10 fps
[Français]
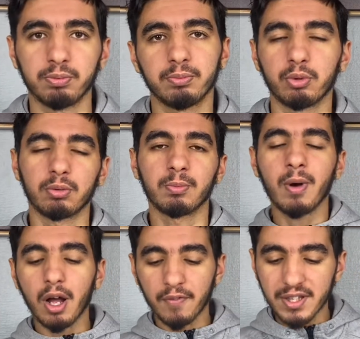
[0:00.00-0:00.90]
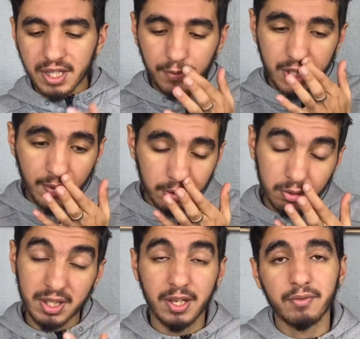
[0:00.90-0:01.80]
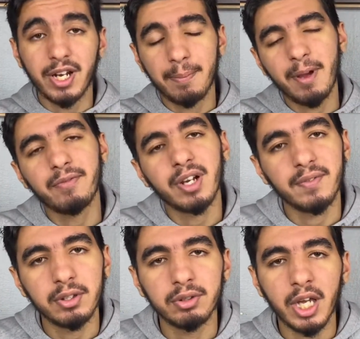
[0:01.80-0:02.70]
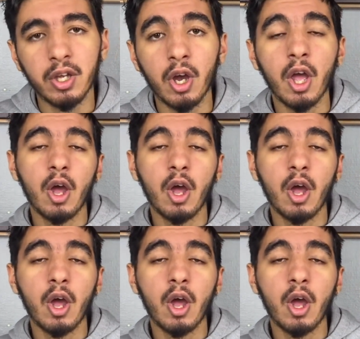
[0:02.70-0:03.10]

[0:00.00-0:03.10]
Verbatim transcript: Donc moi, en fait, ce qu'il faut savoir, donc si vous n'avez pas vu la vidéo d'ailleurs,